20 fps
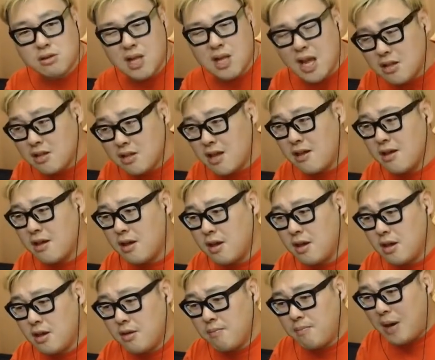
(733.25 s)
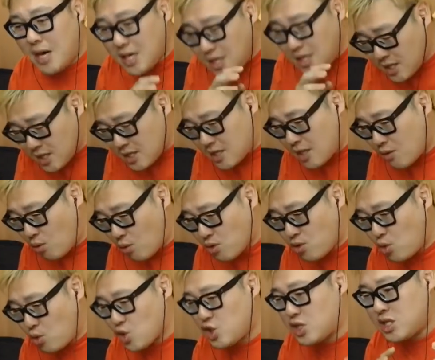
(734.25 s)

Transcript: なんで、マイナスなことを